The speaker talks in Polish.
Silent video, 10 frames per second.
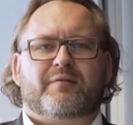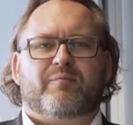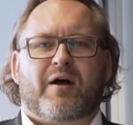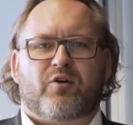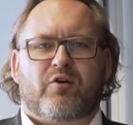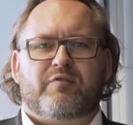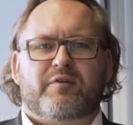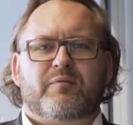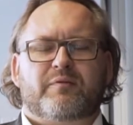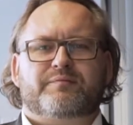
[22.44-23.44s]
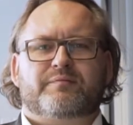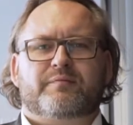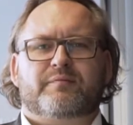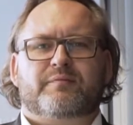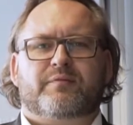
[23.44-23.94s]
bankowym
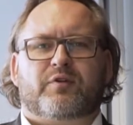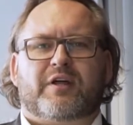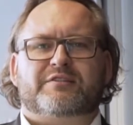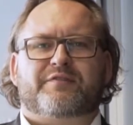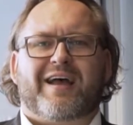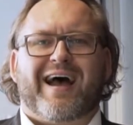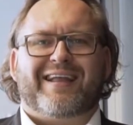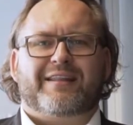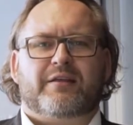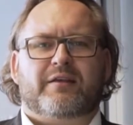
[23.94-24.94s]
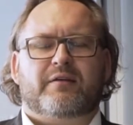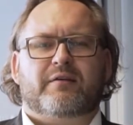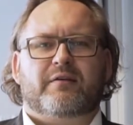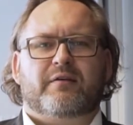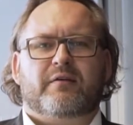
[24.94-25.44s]
o nazwie IT
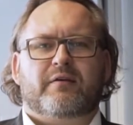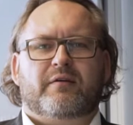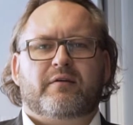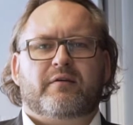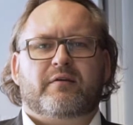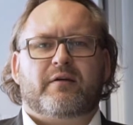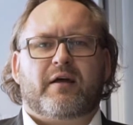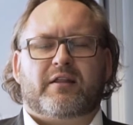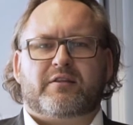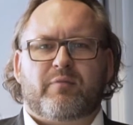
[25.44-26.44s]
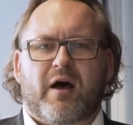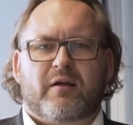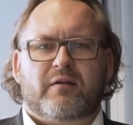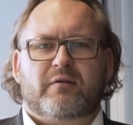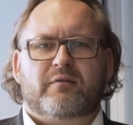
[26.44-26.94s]
at
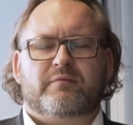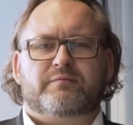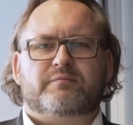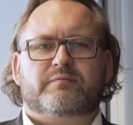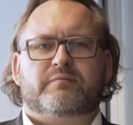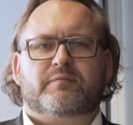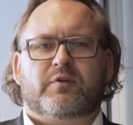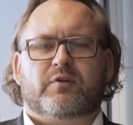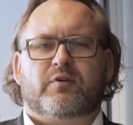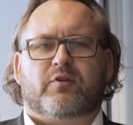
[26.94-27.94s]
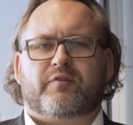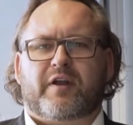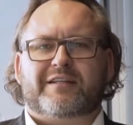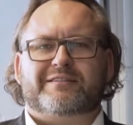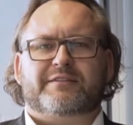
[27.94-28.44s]
Bank,
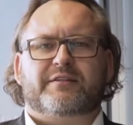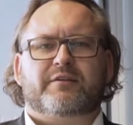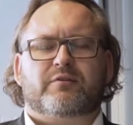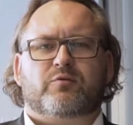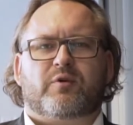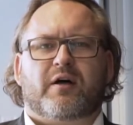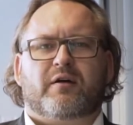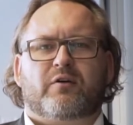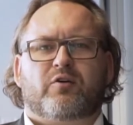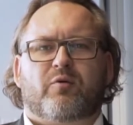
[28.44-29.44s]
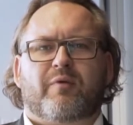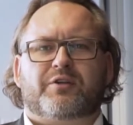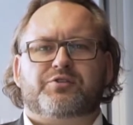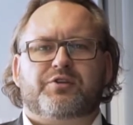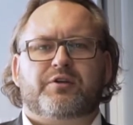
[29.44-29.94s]
konferencji, która
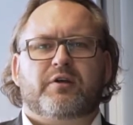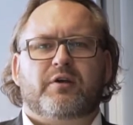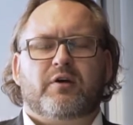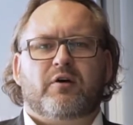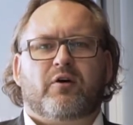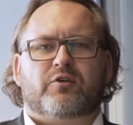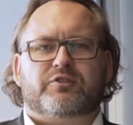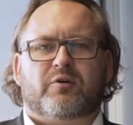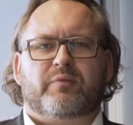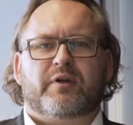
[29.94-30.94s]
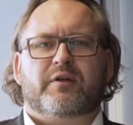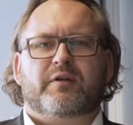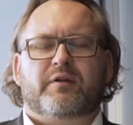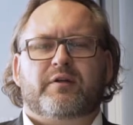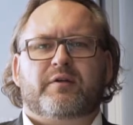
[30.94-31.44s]
gromadzi osoby
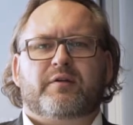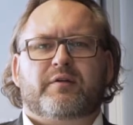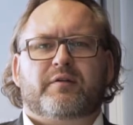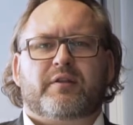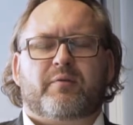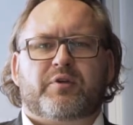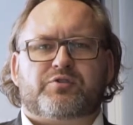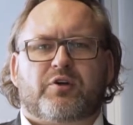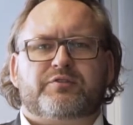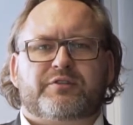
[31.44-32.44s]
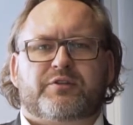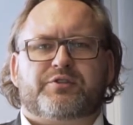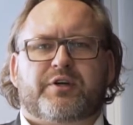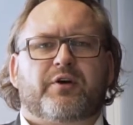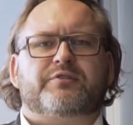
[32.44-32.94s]
na bieżąco
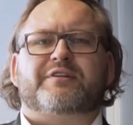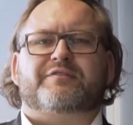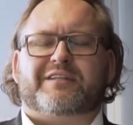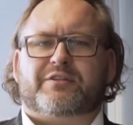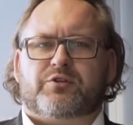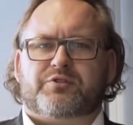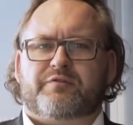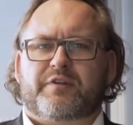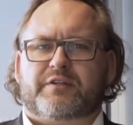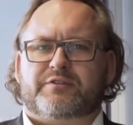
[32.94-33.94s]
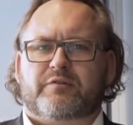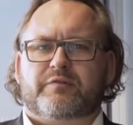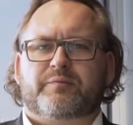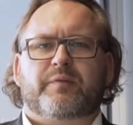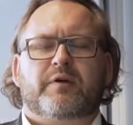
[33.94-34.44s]
dziejące w sektorze
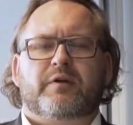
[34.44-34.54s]
finansowym